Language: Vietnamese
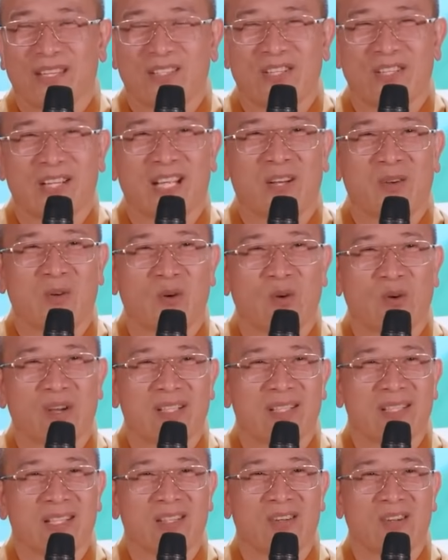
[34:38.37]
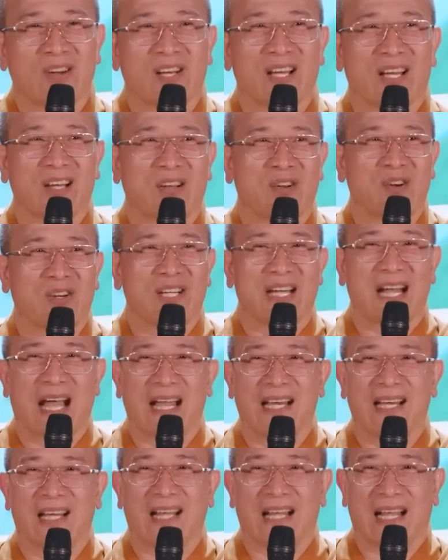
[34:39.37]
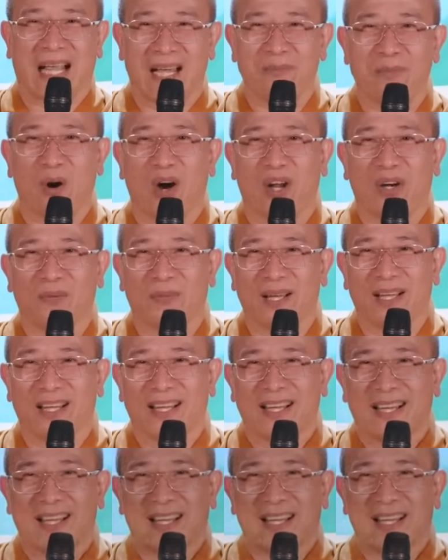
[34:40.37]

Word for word: Cho nên các cụ ngày xưa nói là con gái là cái bòn mà.